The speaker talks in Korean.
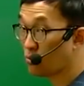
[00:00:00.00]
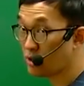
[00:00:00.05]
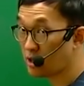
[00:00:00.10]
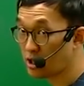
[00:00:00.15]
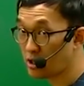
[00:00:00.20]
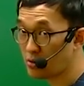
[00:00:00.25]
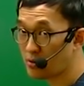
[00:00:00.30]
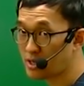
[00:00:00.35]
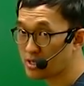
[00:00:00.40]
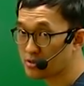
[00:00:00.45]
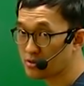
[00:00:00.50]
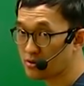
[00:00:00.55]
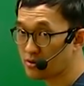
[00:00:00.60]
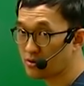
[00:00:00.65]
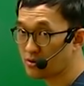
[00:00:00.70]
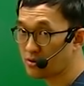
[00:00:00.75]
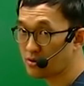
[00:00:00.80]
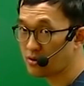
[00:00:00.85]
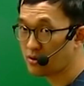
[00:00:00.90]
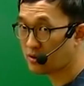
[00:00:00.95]
인과죠.
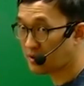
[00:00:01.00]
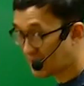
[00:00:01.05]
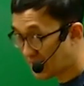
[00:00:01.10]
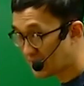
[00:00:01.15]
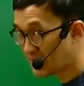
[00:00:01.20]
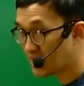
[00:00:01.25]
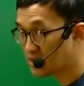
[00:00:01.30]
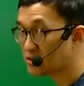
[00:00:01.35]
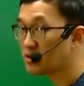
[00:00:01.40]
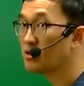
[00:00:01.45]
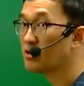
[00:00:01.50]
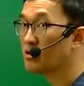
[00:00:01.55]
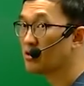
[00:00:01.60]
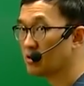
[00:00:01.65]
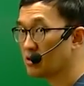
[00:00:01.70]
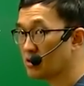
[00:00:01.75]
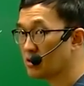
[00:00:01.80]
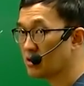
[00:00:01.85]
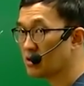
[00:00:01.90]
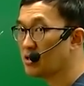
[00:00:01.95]
따라서
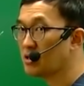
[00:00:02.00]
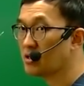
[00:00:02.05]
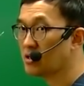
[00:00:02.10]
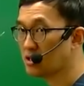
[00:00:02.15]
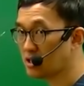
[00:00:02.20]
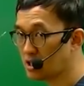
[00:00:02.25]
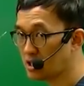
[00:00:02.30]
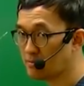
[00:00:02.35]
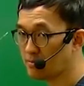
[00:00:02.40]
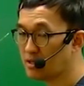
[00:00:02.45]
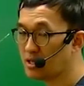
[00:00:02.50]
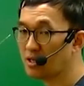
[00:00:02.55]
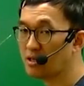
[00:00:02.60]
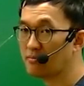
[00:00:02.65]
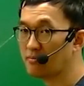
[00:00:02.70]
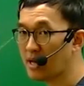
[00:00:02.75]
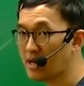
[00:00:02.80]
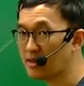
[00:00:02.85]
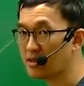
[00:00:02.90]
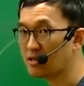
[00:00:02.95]
그들은 이미
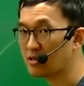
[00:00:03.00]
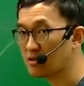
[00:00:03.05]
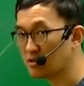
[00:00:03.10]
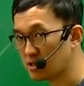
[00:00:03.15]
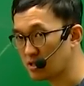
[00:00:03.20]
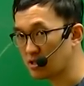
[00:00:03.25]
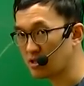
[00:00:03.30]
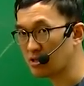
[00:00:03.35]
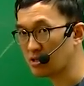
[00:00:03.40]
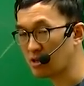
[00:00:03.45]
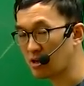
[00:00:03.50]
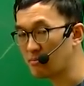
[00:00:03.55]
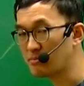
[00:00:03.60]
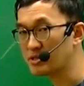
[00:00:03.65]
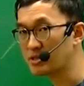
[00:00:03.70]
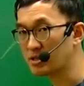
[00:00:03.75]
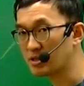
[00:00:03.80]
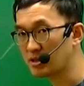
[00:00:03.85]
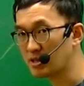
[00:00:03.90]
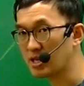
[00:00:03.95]
만들어진
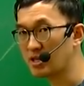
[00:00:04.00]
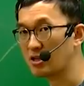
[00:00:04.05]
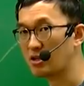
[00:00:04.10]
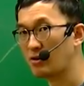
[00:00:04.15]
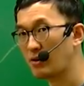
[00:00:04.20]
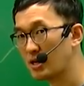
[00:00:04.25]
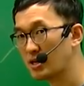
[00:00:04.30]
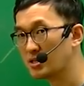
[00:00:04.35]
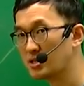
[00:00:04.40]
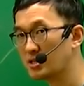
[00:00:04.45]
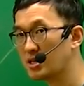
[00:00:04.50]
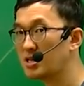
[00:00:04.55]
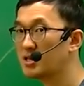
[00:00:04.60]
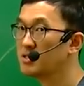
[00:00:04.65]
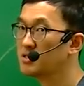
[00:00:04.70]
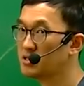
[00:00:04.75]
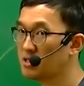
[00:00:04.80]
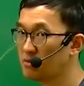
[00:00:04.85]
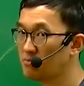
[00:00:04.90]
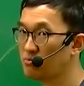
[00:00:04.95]
검증된 확실한
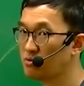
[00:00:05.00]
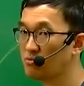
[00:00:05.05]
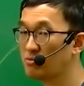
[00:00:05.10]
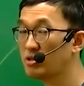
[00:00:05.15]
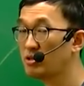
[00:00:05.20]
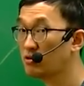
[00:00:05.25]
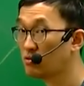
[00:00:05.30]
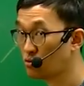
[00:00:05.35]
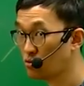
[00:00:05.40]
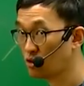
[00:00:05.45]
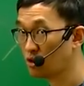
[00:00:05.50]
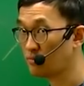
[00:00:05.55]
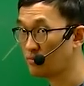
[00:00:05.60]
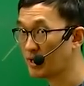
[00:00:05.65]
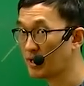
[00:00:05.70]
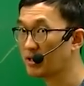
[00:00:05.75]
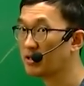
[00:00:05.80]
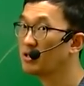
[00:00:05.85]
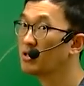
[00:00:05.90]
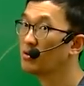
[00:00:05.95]
제품을
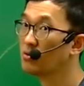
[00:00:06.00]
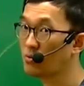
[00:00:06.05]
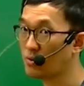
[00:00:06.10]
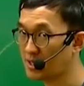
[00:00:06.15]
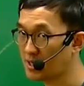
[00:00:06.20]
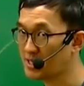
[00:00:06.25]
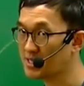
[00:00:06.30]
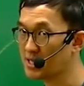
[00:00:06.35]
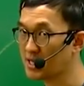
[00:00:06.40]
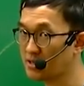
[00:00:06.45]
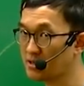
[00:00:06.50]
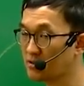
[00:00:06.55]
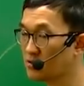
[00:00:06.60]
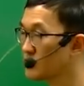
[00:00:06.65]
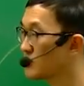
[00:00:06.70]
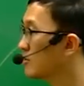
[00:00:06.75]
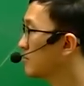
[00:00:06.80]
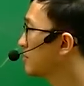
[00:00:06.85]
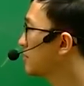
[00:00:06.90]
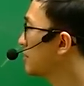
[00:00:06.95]
구입하기를 원하지 않는
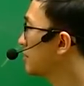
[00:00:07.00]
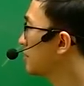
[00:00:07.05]
거죠.